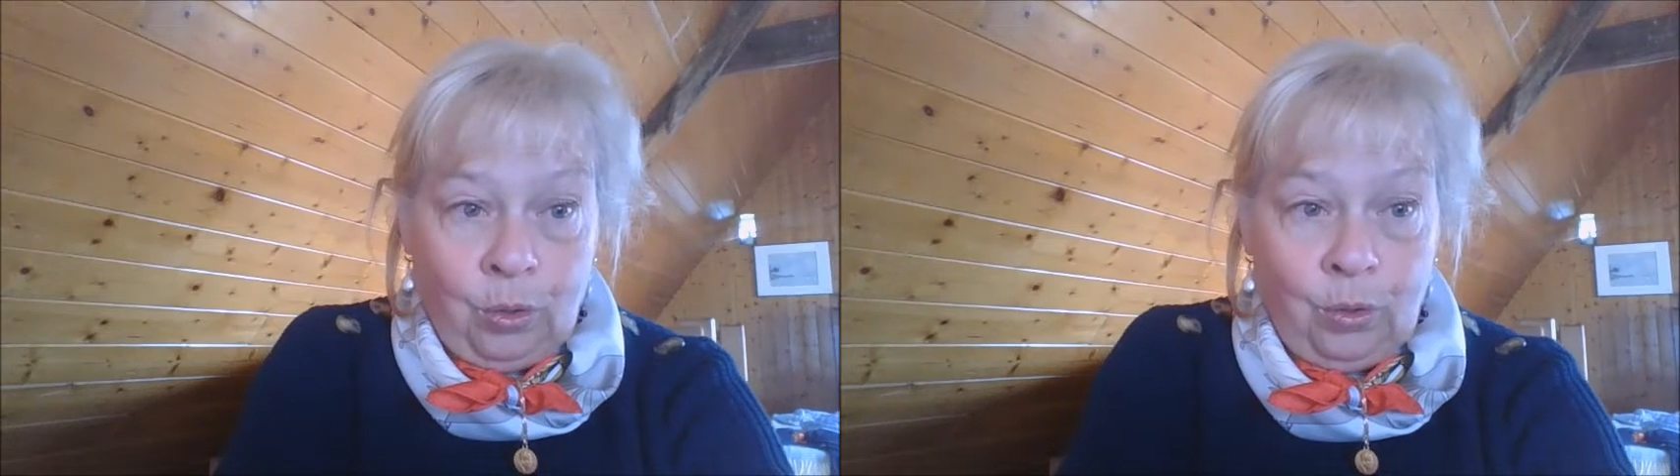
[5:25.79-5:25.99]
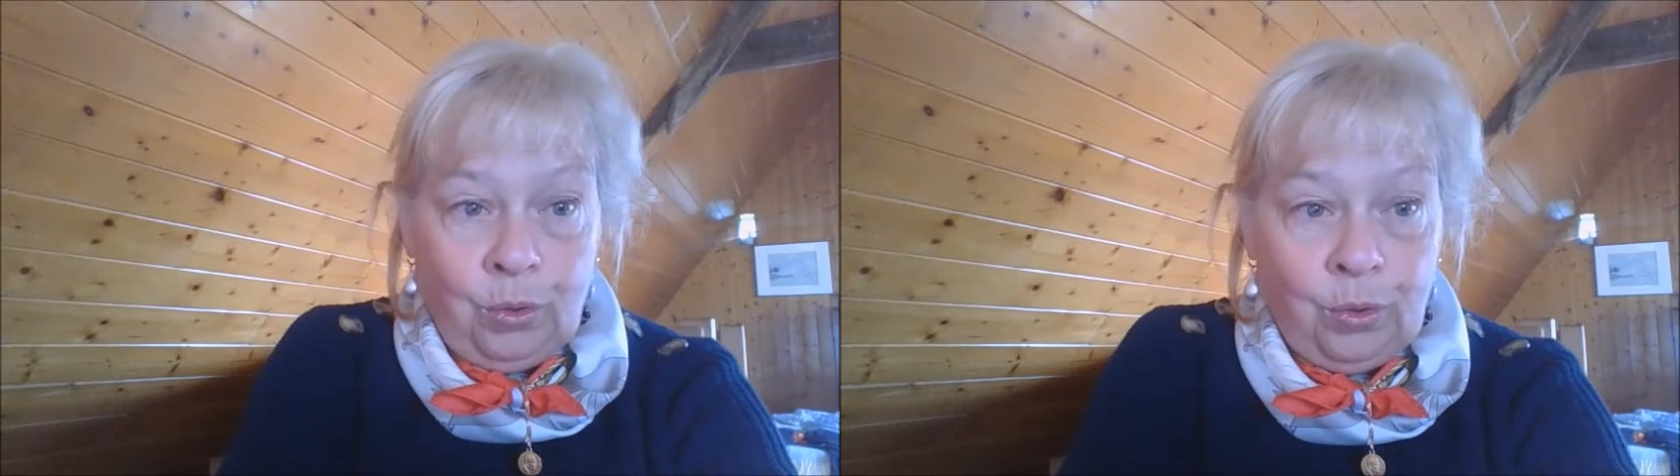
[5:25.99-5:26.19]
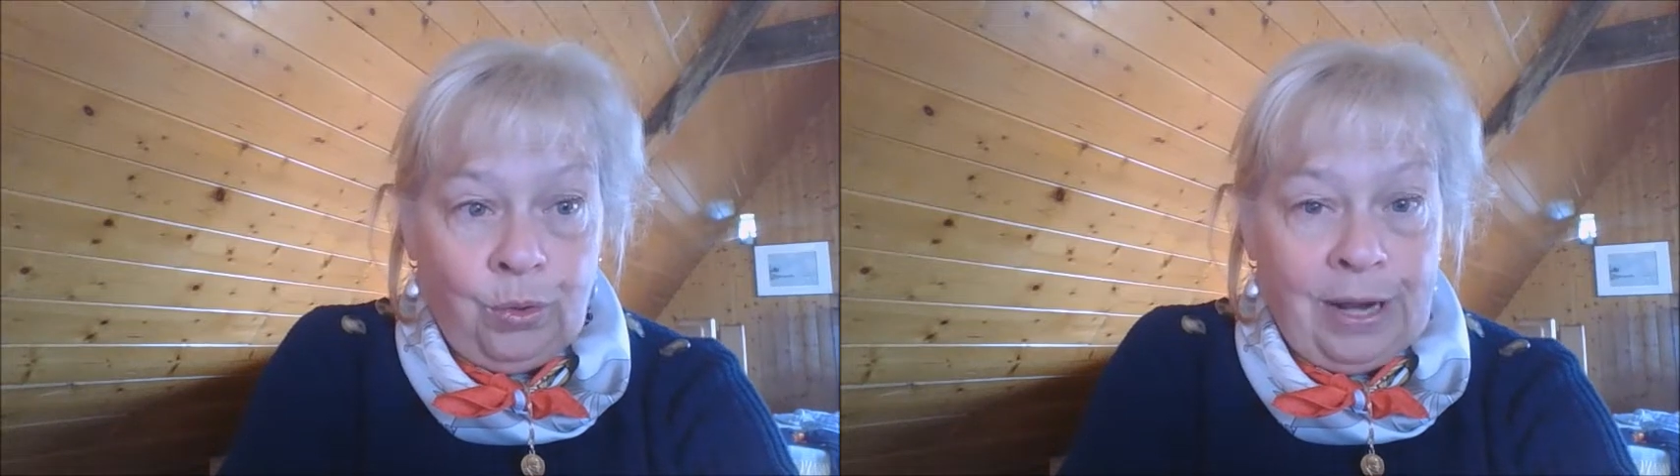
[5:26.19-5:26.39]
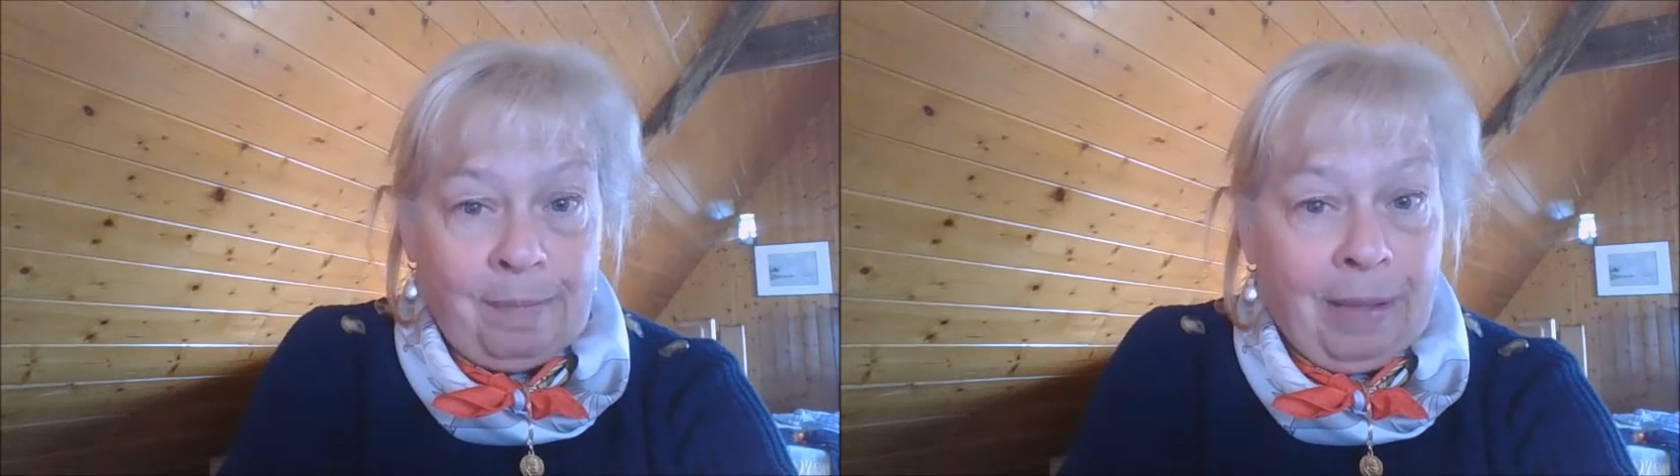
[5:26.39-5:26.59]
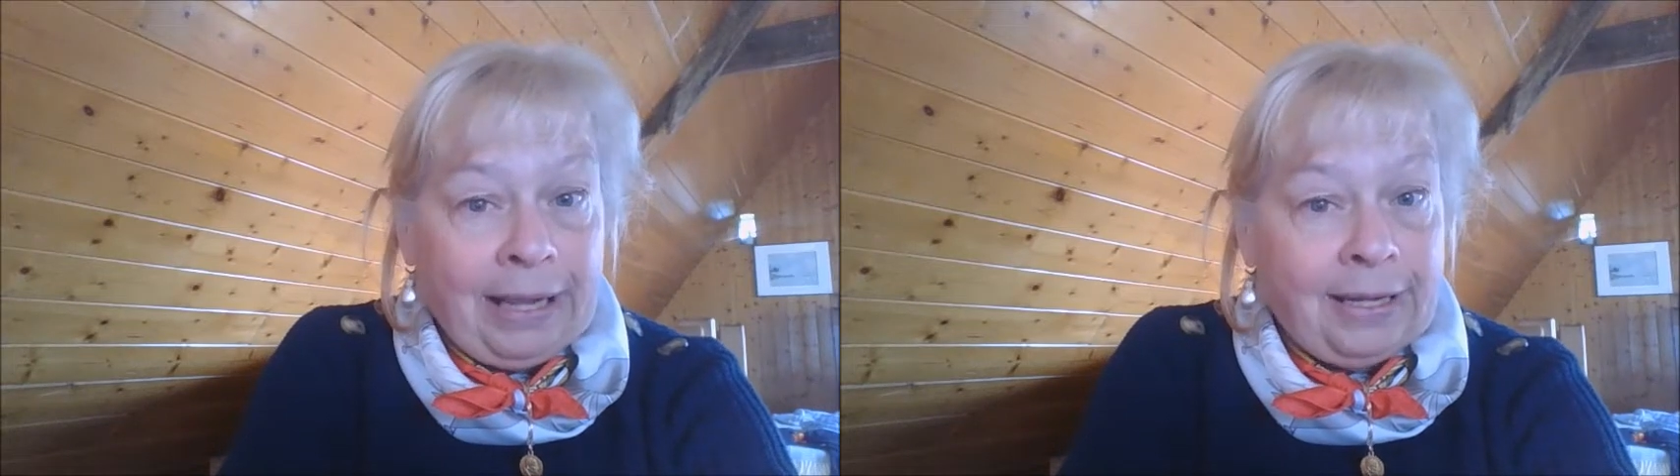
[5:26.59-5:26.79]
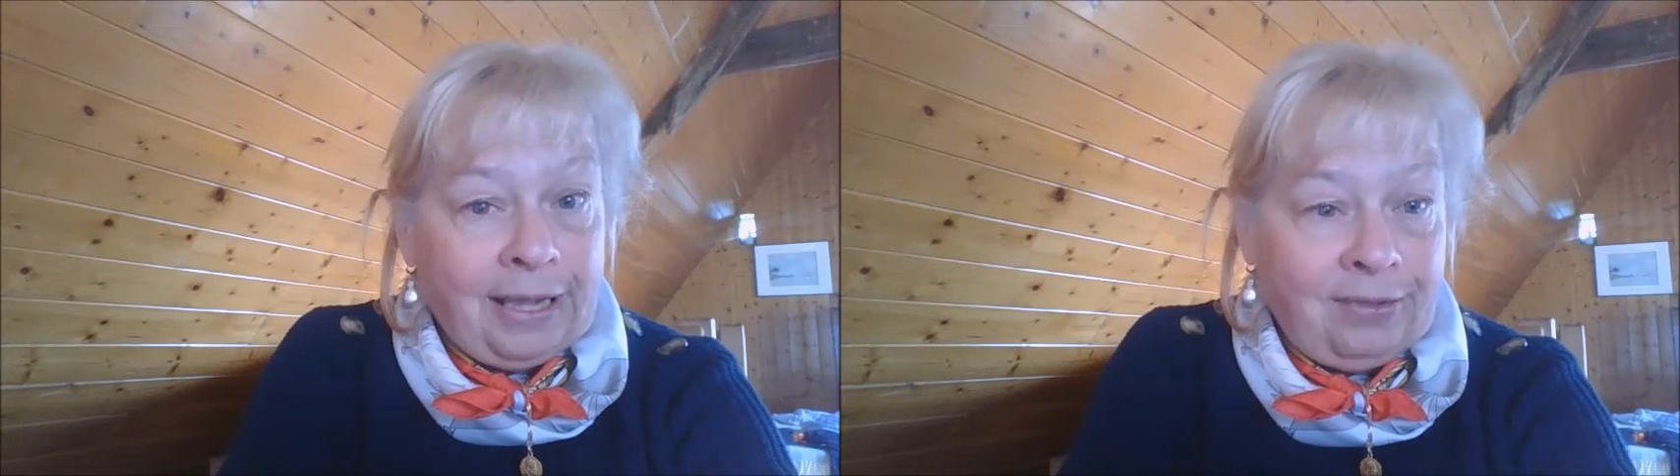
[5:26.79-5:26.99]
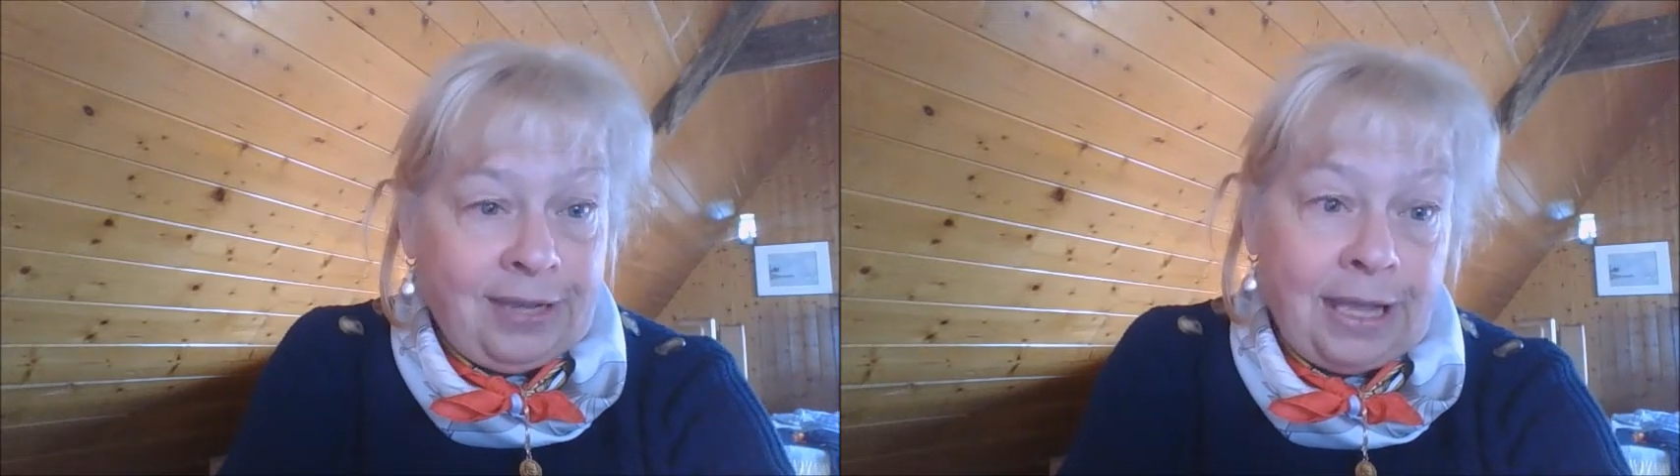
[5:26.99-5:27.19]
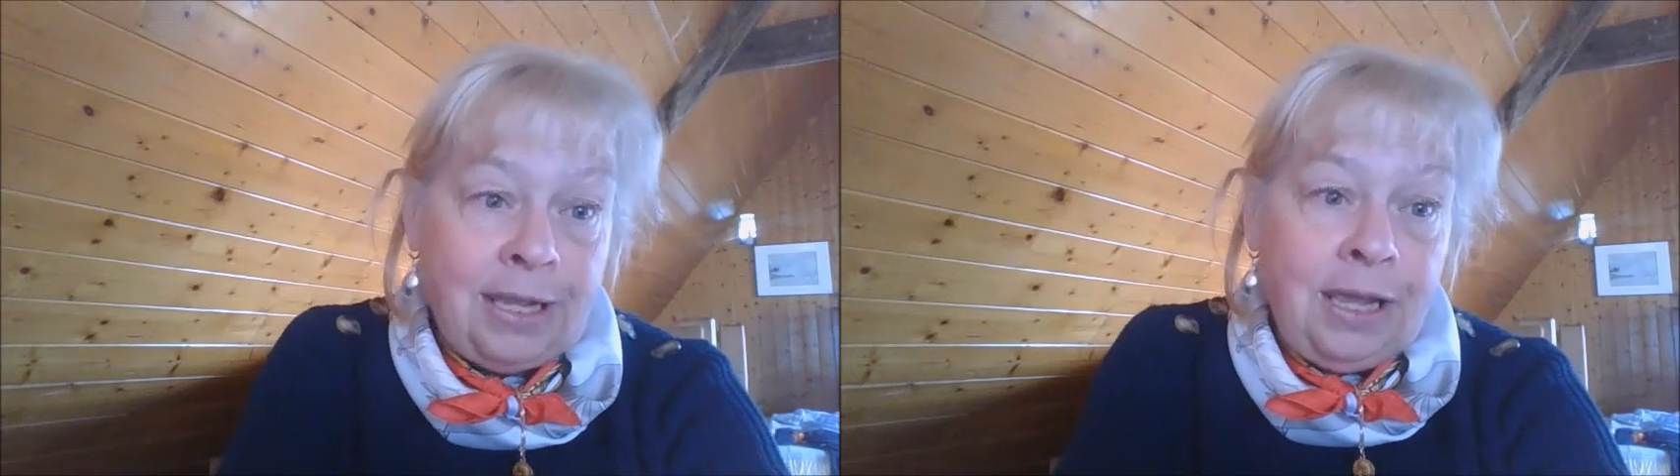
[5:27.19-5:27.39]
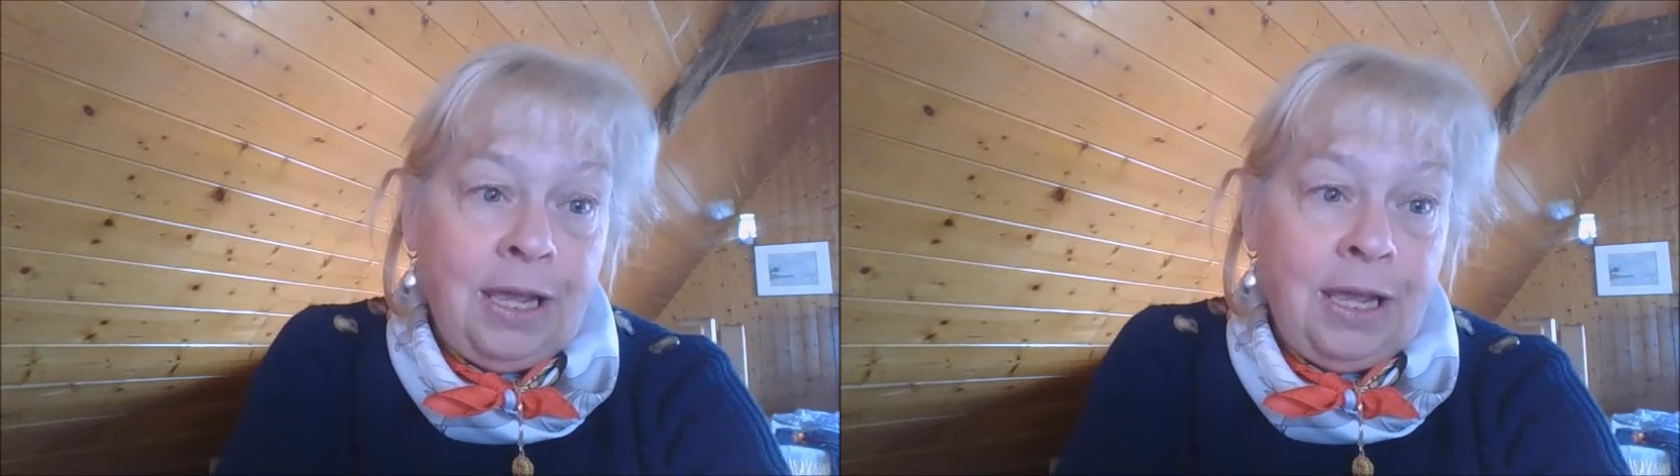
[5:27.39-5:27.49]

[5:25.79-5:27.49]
que la Pâque chrétienne.